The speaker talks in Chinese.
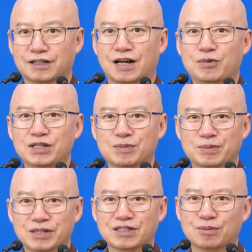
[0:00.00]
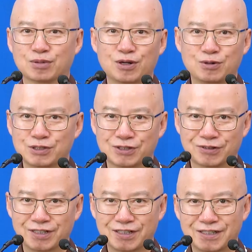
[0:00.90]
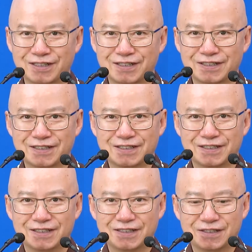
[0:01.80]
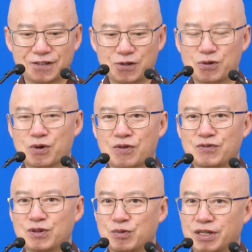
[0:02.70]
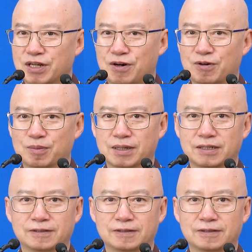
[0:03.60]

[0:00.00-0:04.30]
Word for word: 那他为什么平常不露一手呢？缘分未到嘛。